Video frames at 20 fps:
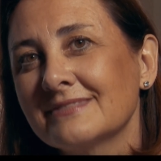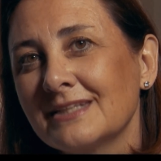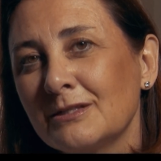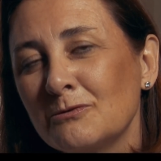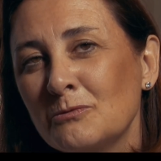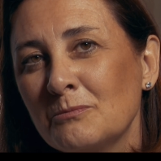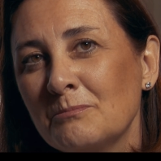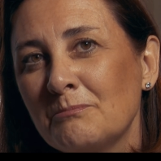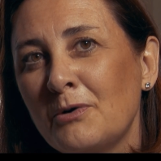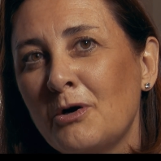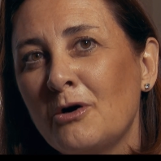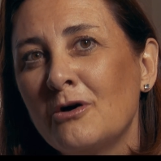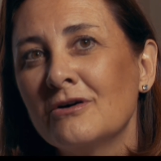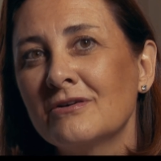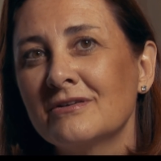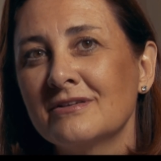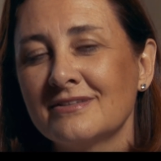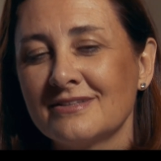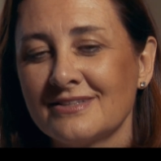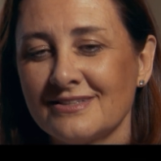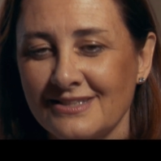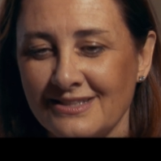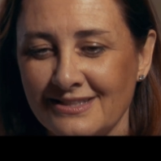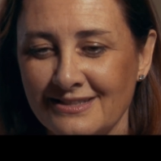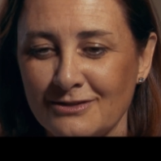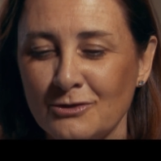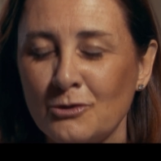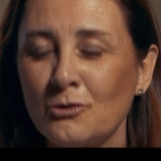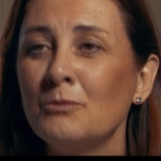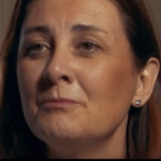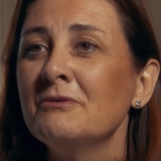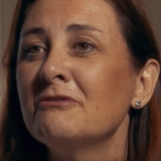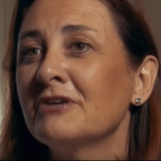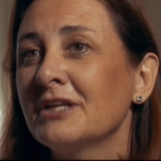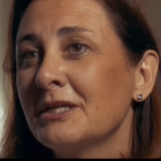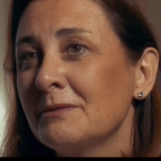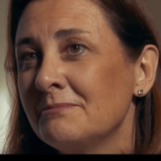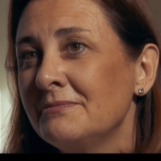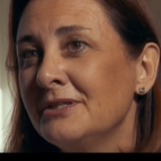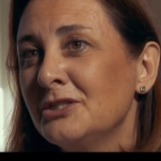un po' come
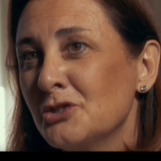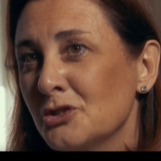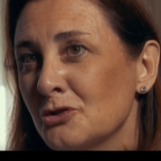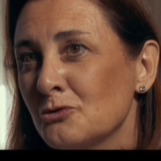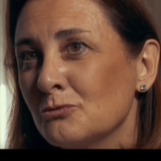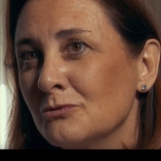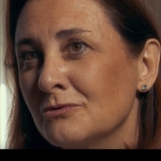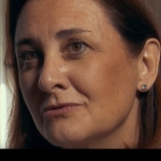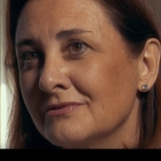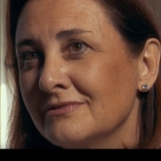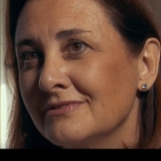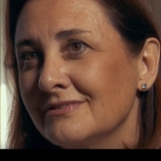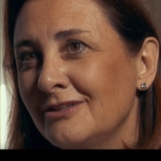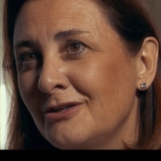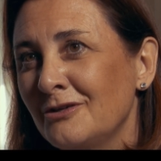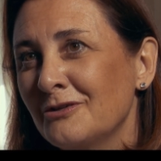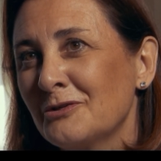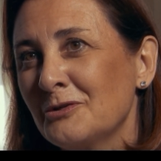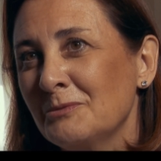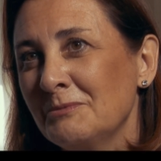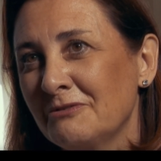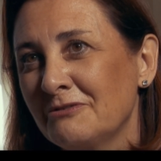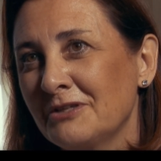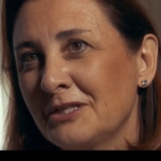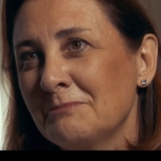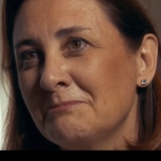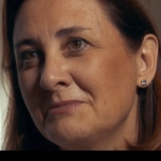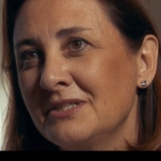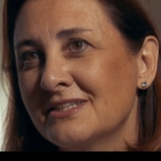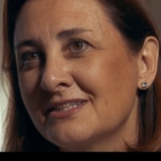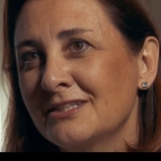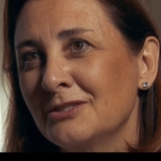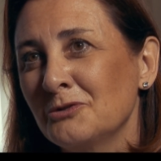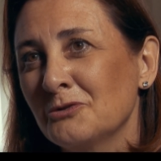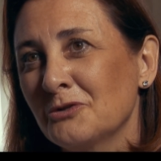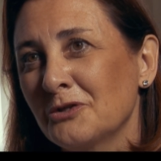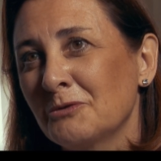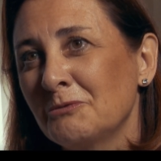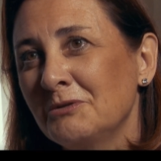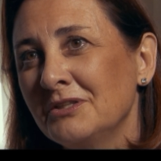farebbe Gesù, no? come farebbe il
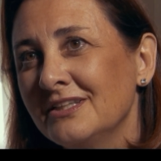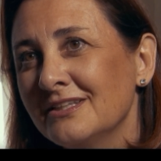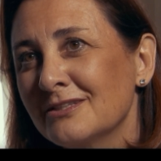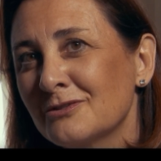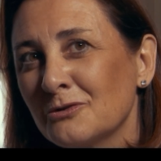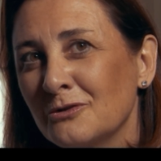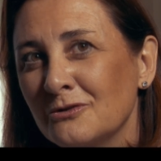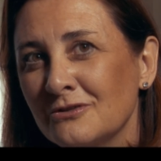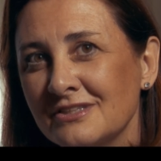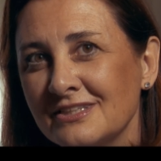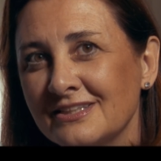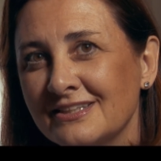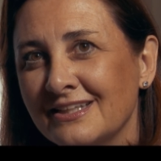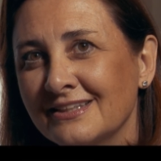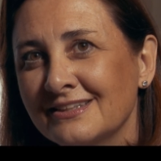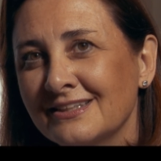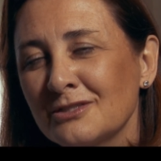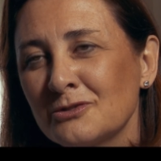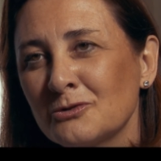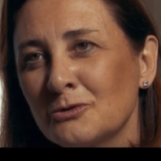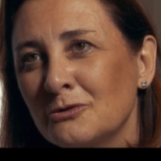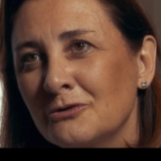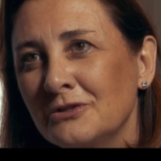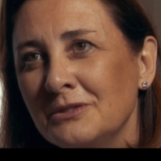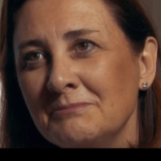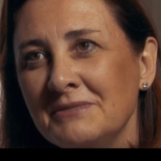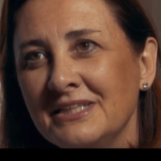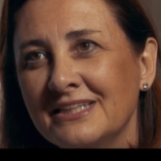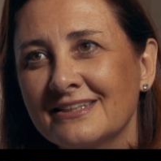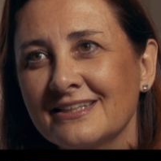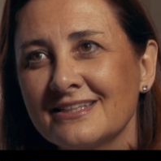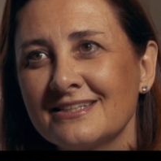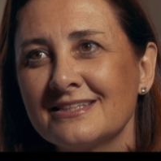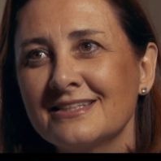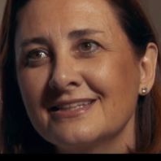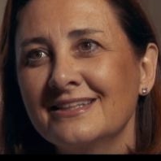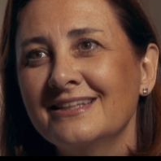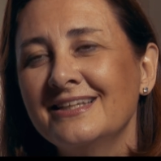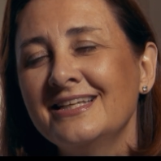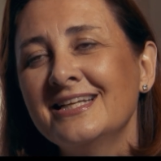Signore, quindi solo, si tratta solo di
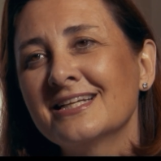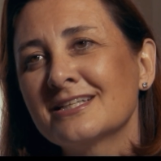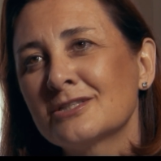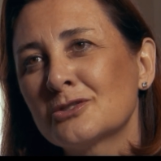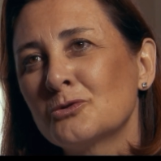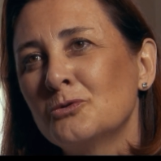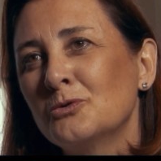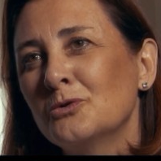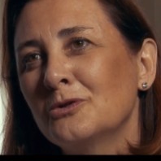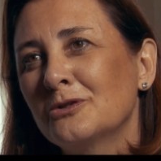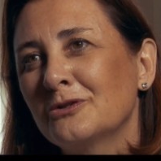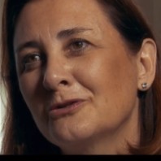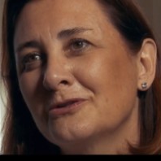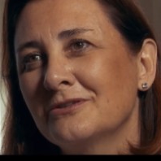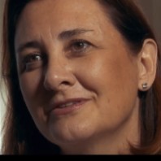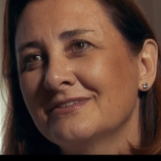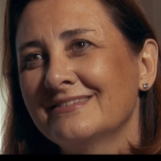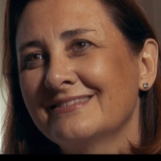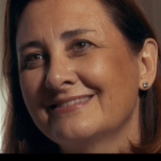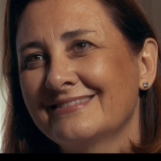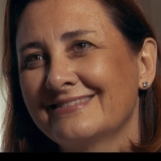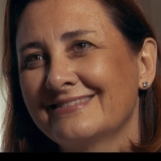mettersi in ascolto.